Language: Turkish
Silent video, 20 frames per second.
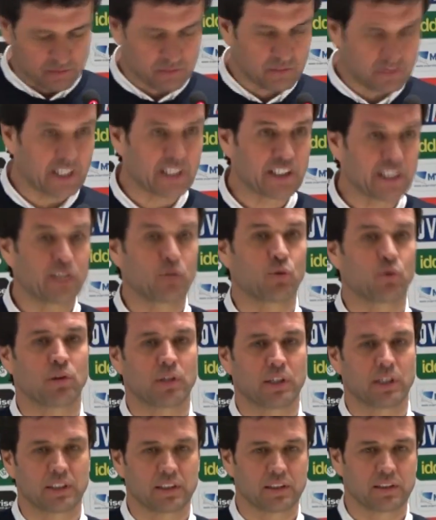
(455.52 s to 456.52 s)
Teknik
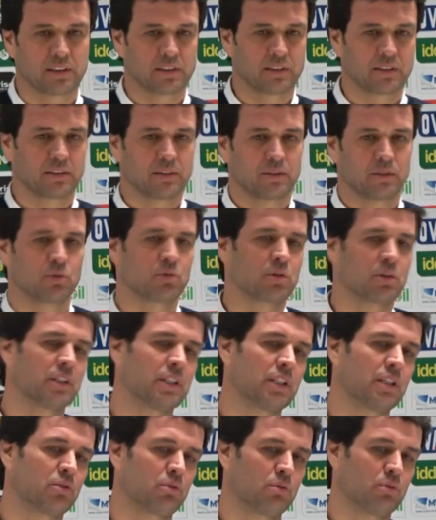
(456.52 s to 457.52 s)
olarak. Yoksa
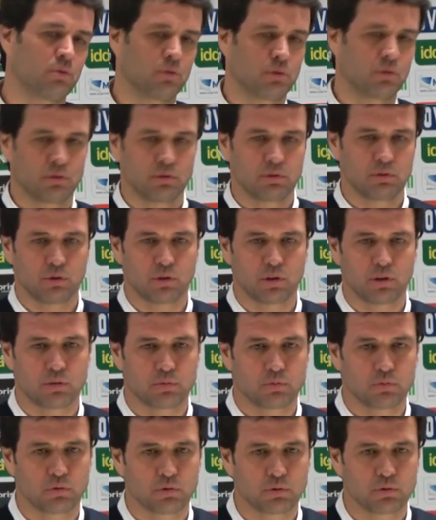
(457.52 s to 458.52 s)
diğer türlü
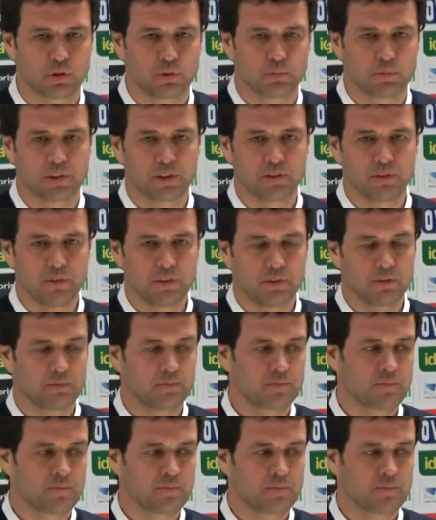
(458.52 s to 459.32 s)
yönetim kurulu tabii ki var.